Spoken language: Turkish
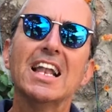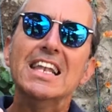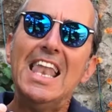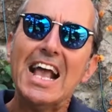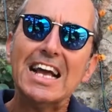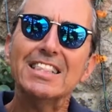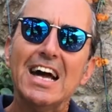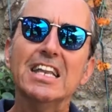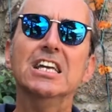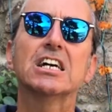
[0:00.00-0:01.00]
ne
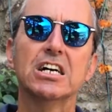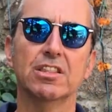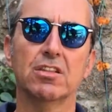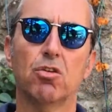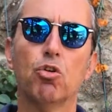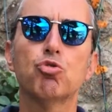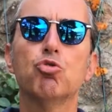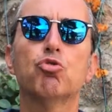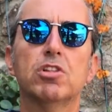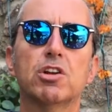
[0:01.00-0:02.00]
kadar yakın o
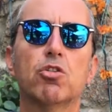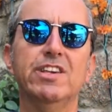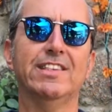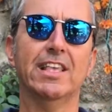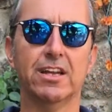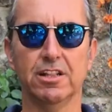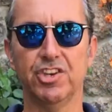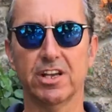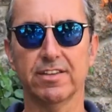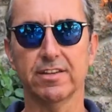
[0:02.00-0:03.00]
duyguları, o hisleri
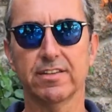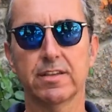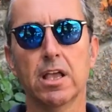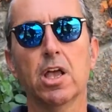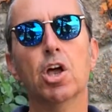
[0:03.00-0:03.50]
alacaksınız.